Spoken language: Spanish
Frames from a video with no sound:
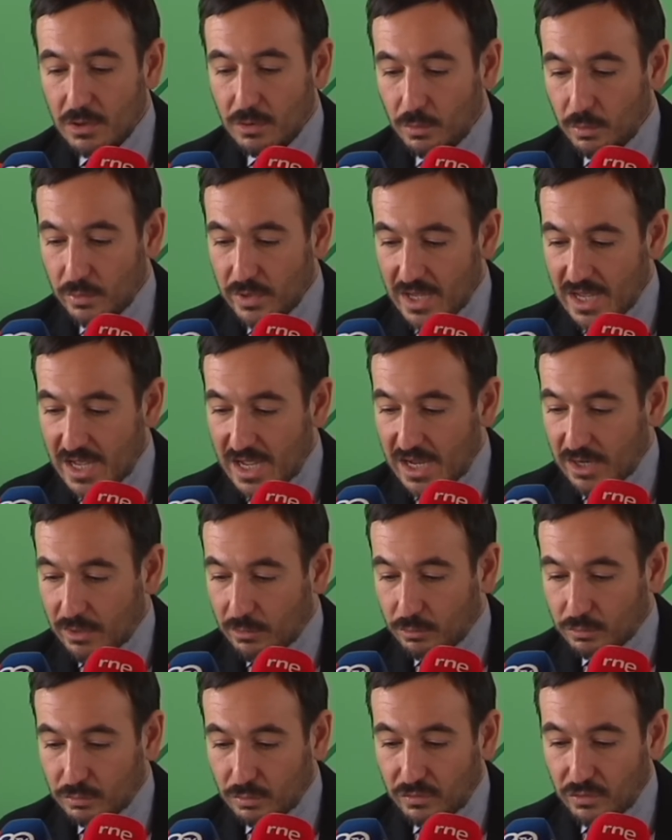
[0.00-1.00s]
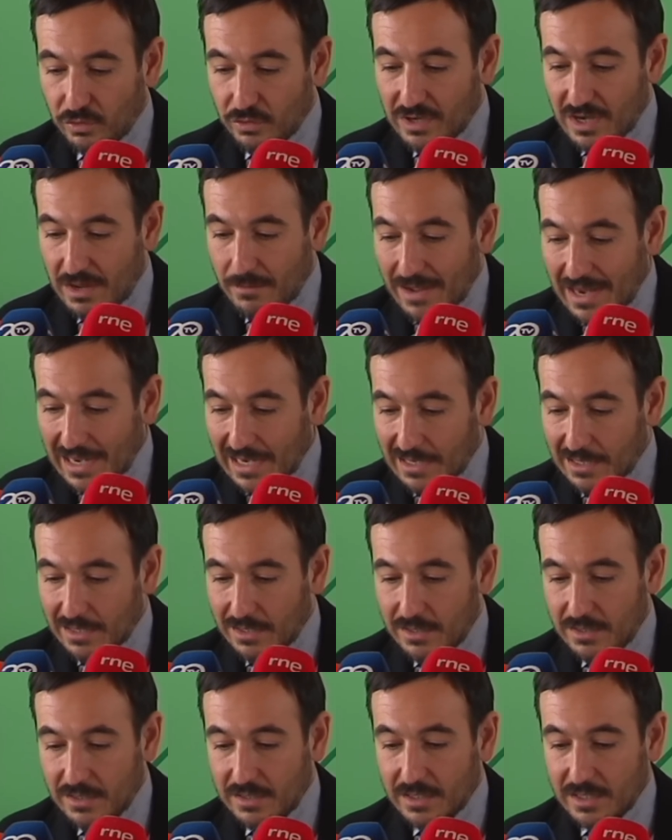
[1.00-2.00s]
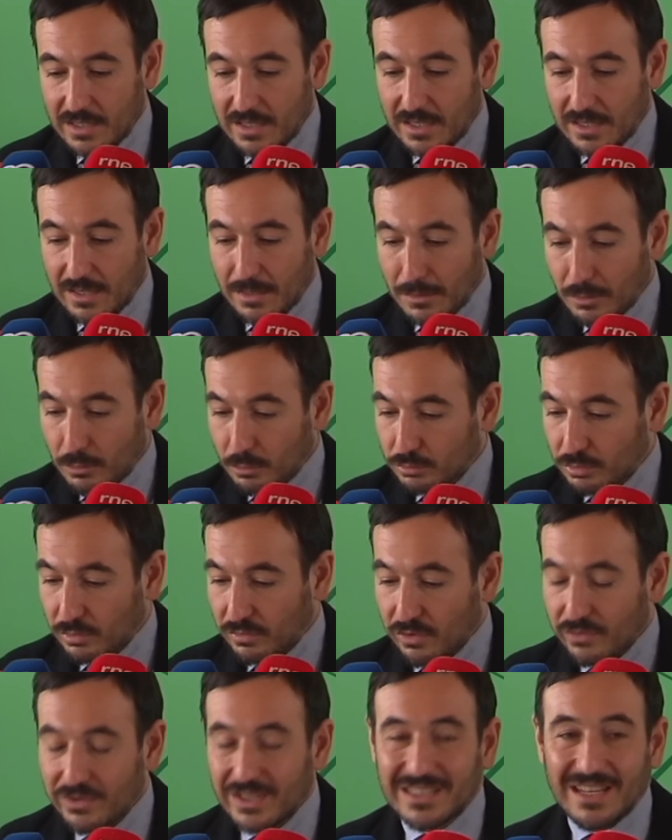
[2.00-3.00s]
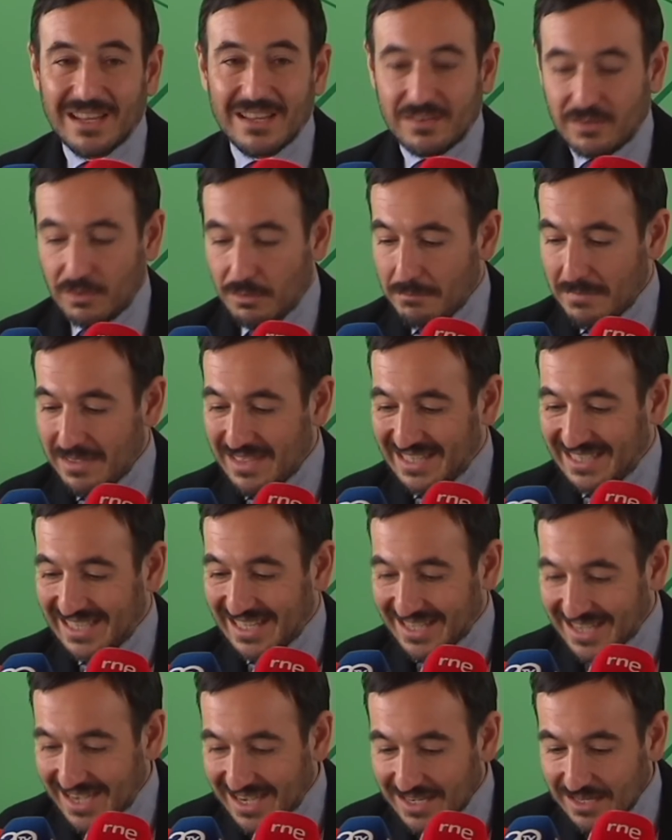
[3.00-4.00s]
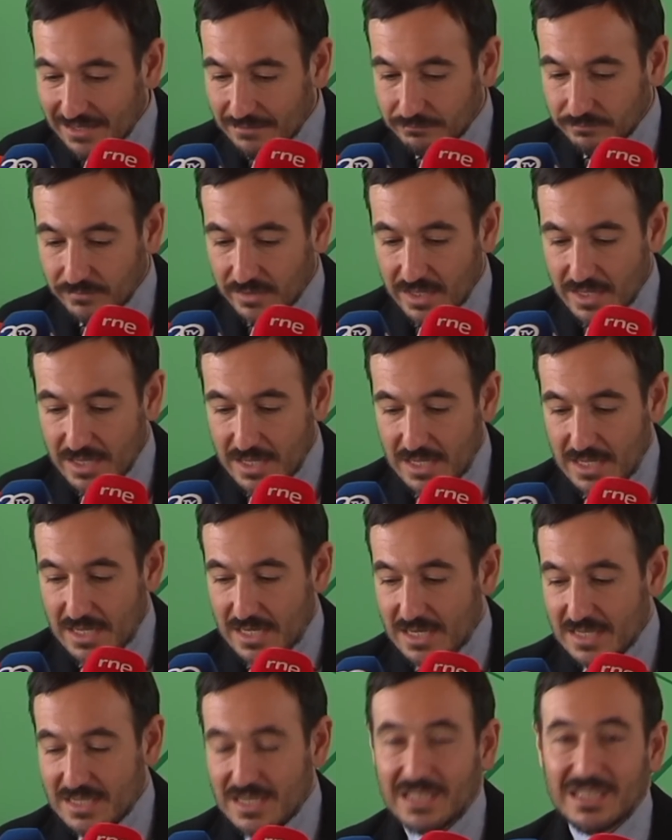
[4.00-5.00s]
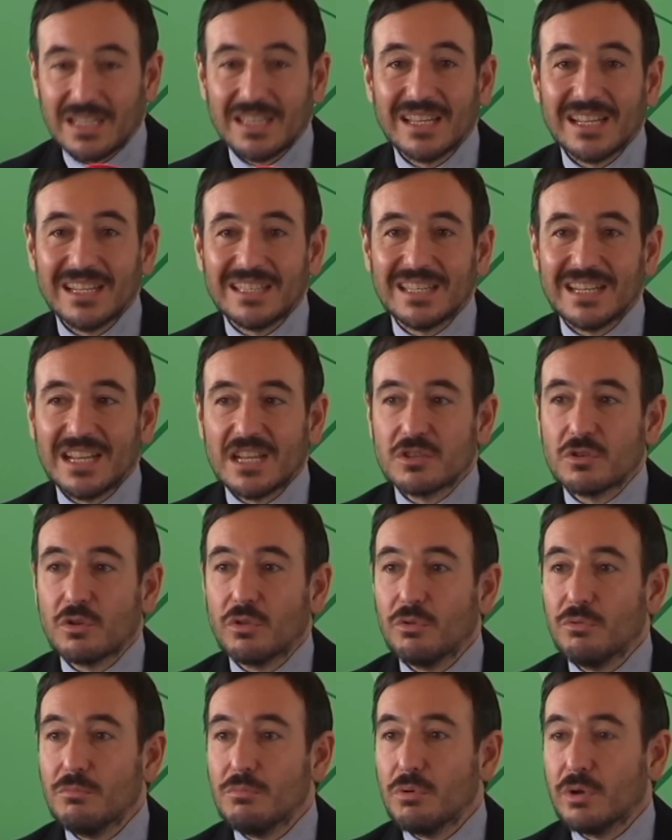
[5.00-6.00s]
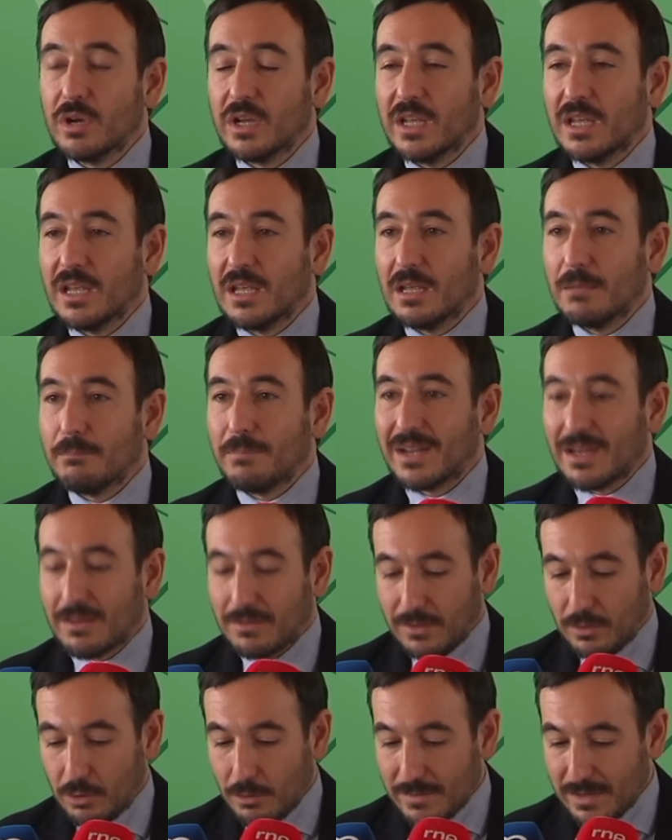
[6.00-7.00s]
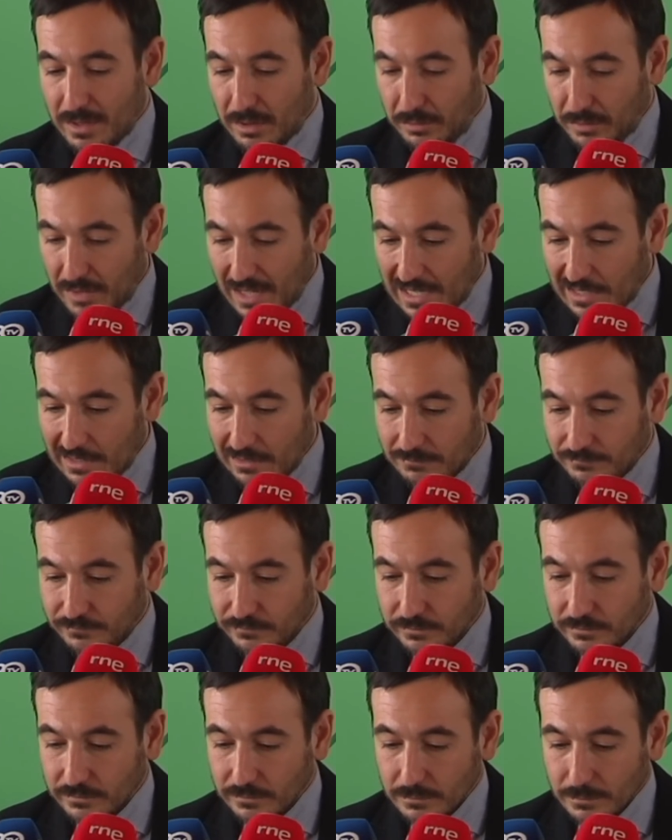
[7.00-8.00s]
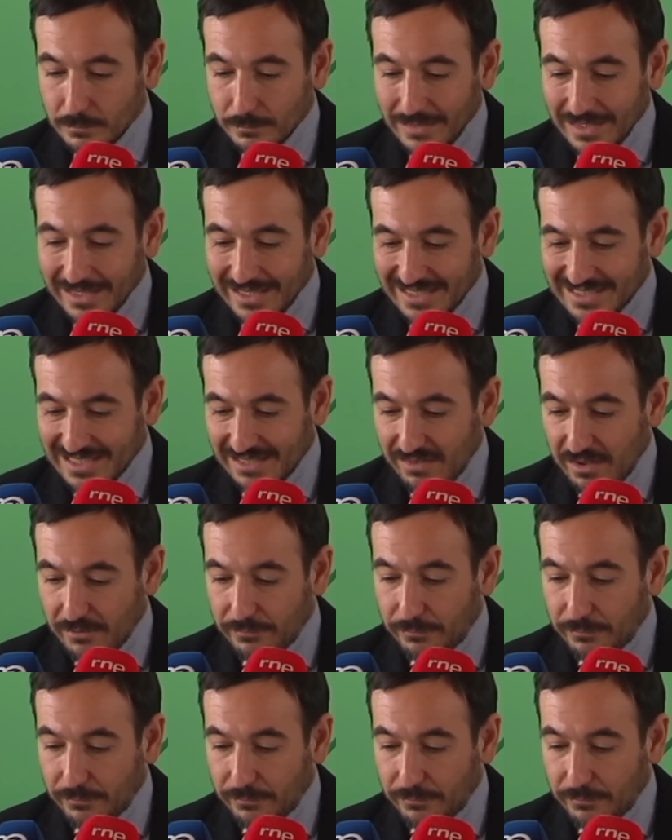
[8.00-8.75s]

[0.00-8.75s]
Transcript: cuya construcción naval eh, es de construcción de tradición mediterránea. Se trata en este caso de un buque, parece comercial, que estaba